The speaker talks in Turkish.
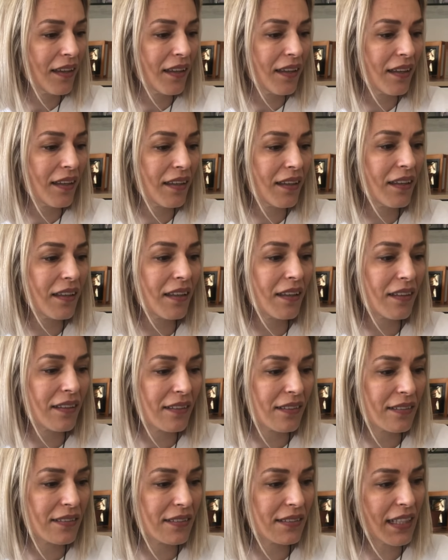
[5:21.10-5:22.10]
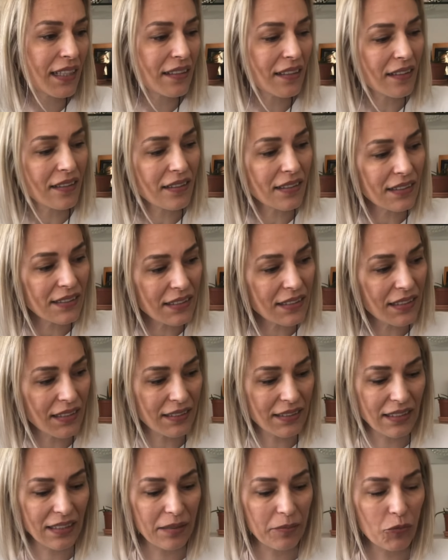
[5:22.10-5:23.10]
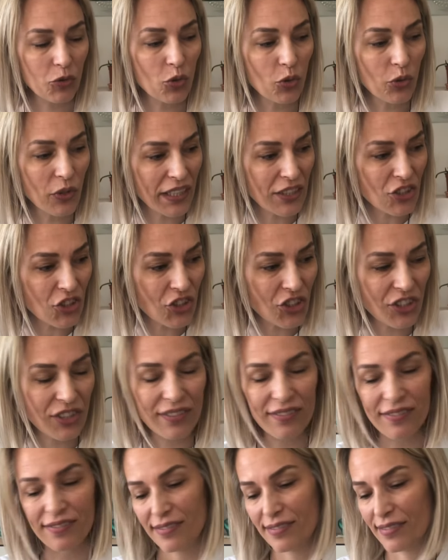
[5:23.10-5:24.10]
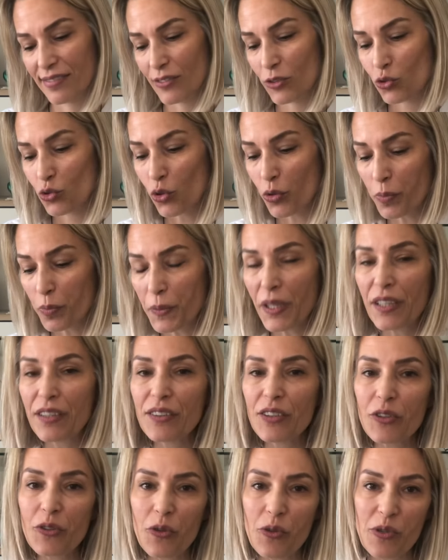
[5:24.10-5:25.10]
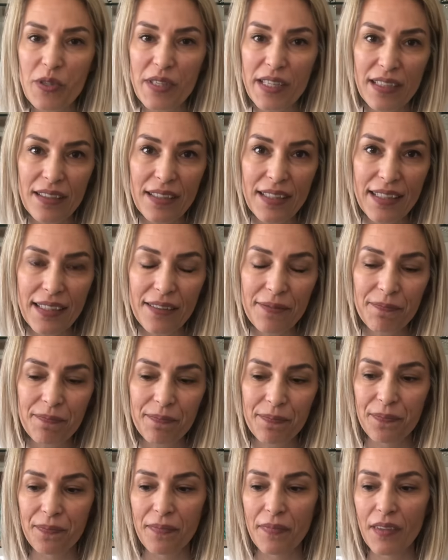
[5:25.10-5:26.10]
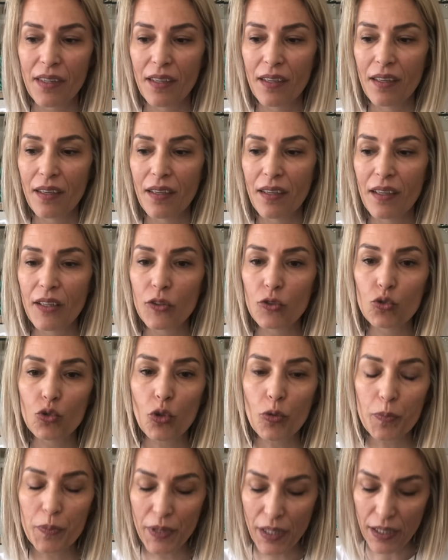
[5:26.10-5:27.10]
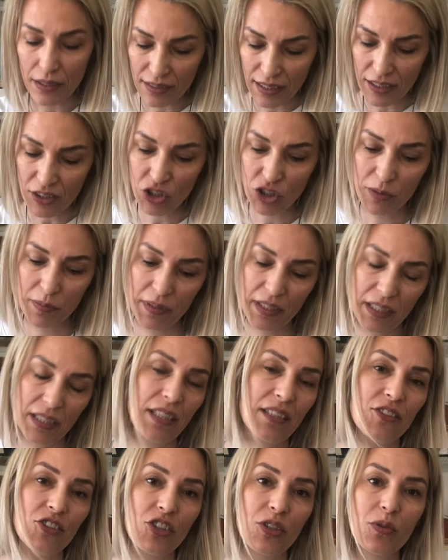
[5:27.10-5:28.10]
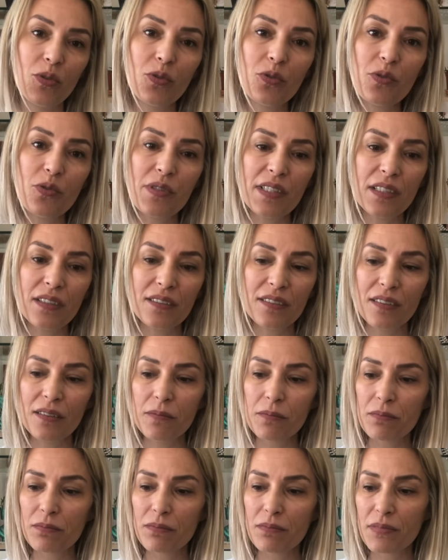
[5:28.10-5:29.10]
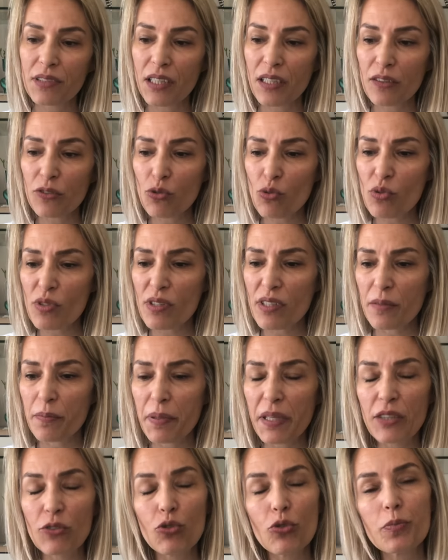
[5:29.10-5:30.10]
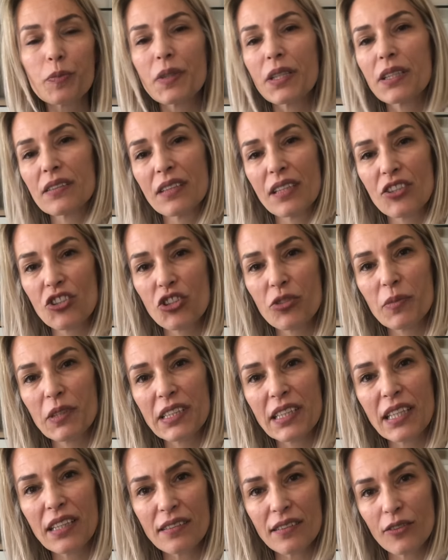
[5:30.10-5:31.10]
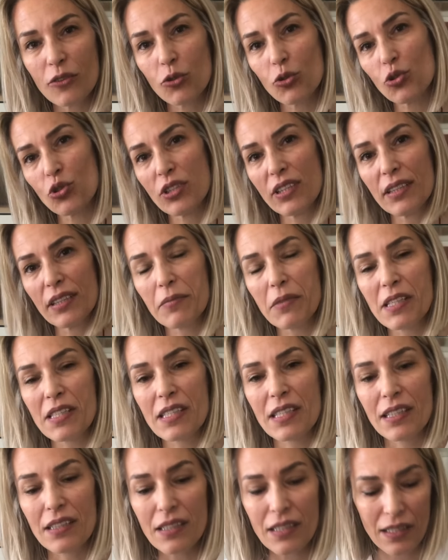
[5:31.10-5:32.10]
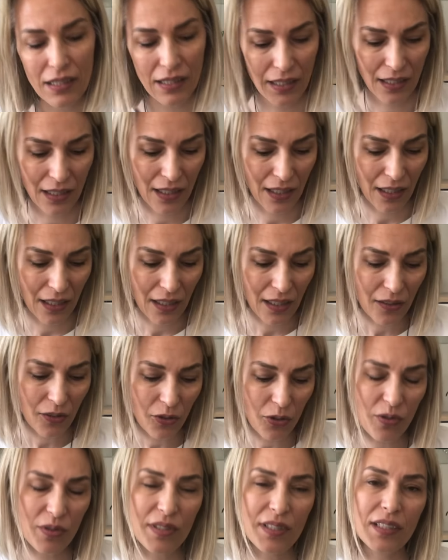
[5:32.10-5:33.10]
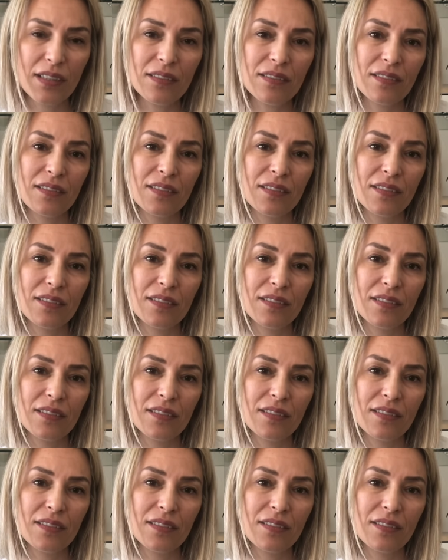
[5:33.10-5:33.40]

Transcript: e, tekrar hatırlatayım. Güneş, toprağının özelliği, toprak değişimine gelecek olursak da kaktüsler pek toprak değişiminden hoşlanmazlar. O yüzden